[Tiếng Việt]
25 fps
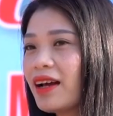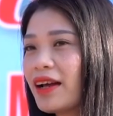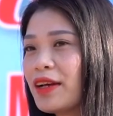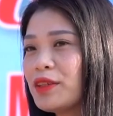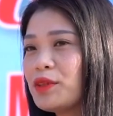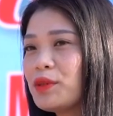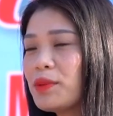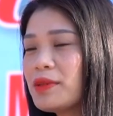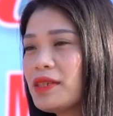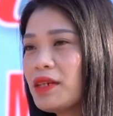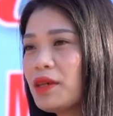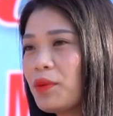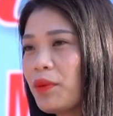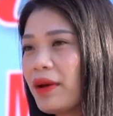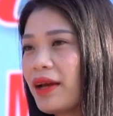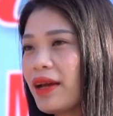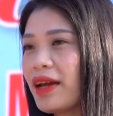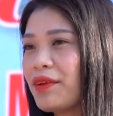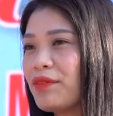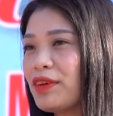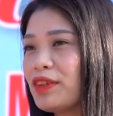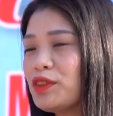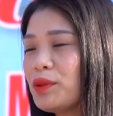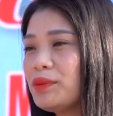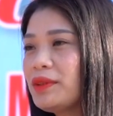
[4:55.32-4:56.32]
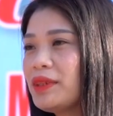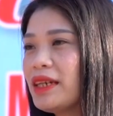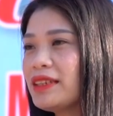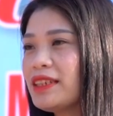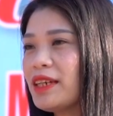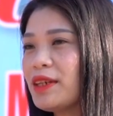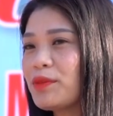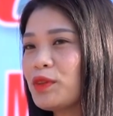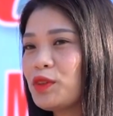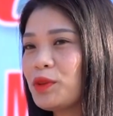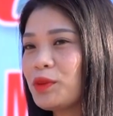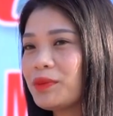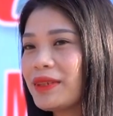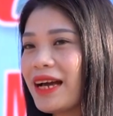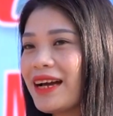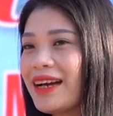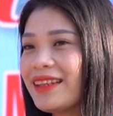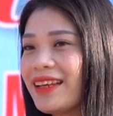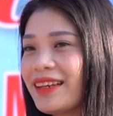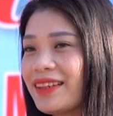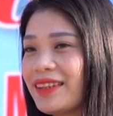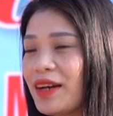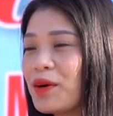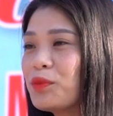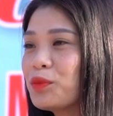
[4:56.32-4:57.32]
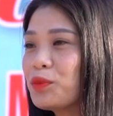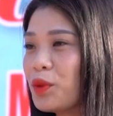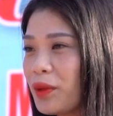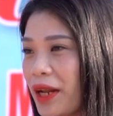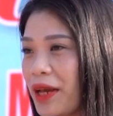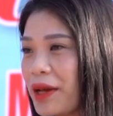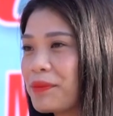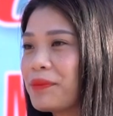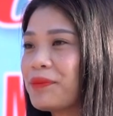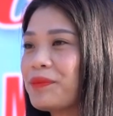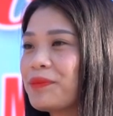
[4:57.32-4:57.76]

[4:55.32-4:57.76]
cựu chiến binh, cựu thanh niên sung phong phường Duyên Hải,